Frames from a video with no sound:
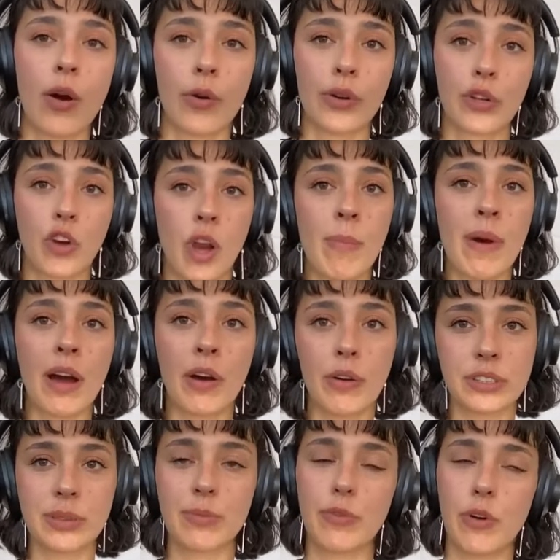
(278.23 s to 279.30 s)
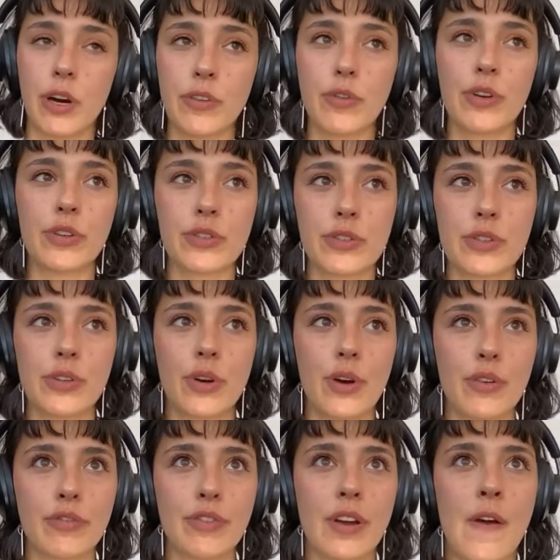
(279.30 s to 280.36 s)
Ich komme auch aus dem Fort von
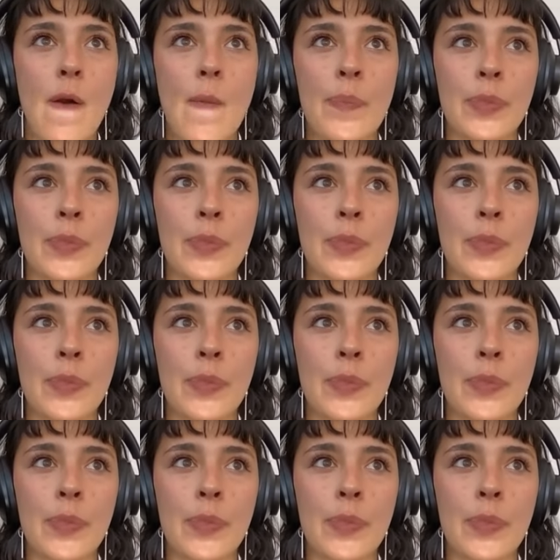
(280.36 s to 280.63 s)
Düsseldorf.